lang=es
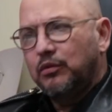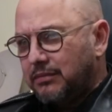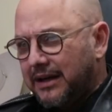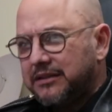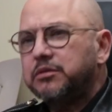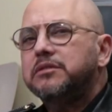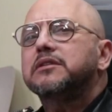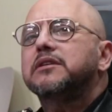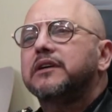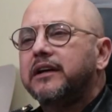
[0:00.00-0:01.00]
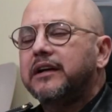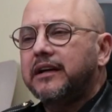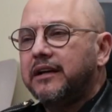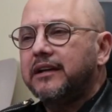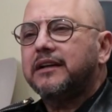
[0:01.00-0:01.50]
Un vato
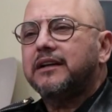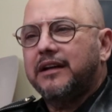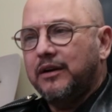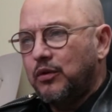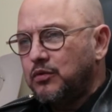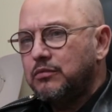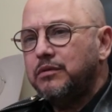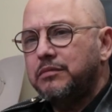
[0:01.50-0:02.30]
que creó un